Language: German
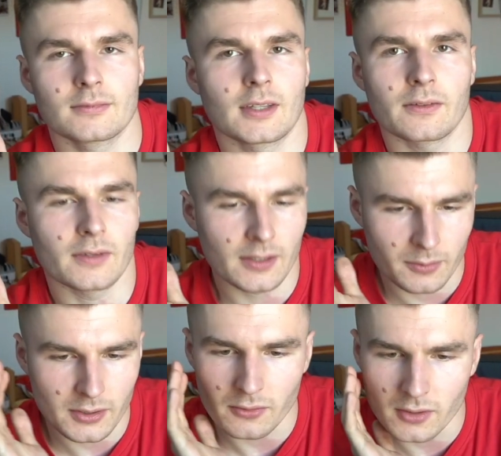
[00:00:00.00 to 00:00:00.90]
Den will ich
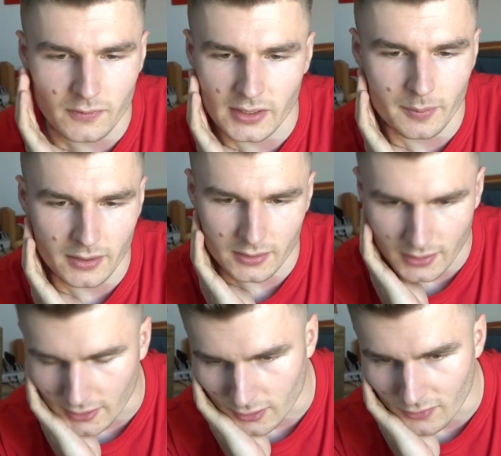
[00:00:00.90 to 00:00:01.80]
wirklich irgendwann nochmal
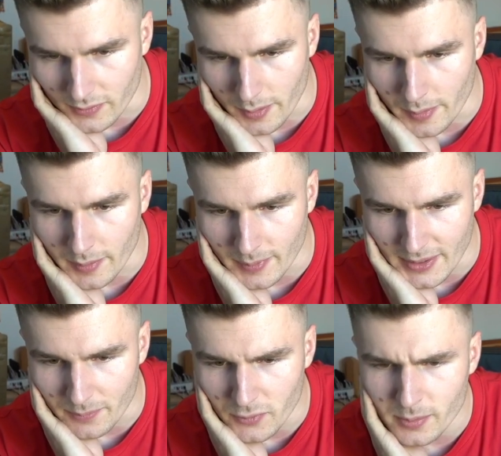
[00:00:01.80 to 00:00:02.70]
äh, getroffen haben in meinem
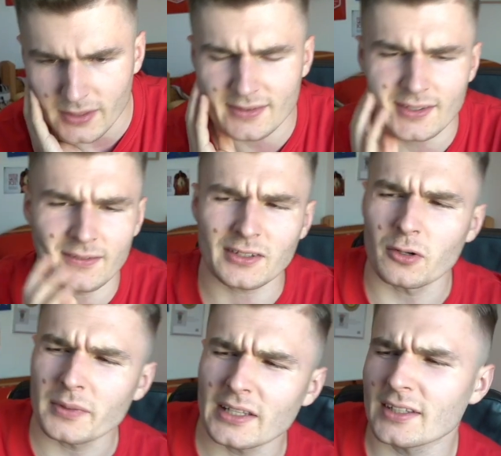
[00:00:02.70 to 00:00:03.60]
Leben. Übrigens, äh, wann
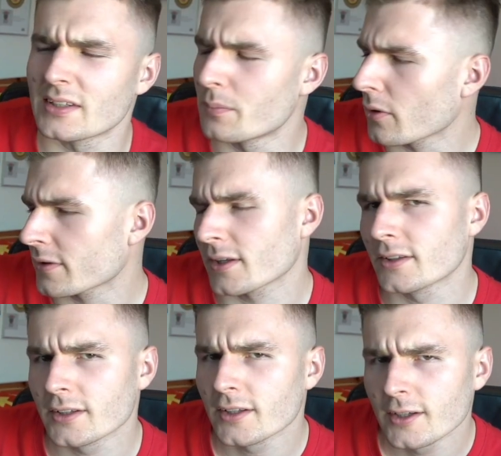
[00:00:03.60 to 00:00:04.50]
kommt endlich die Box an?